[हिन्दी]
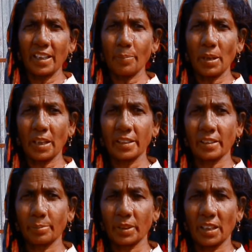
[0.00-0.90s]
दिया मकई सब
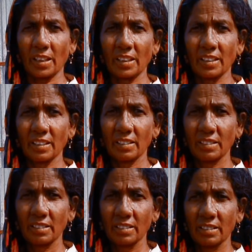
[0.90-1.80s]
तो
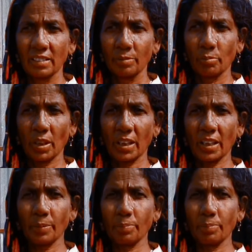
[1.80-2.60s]
मकई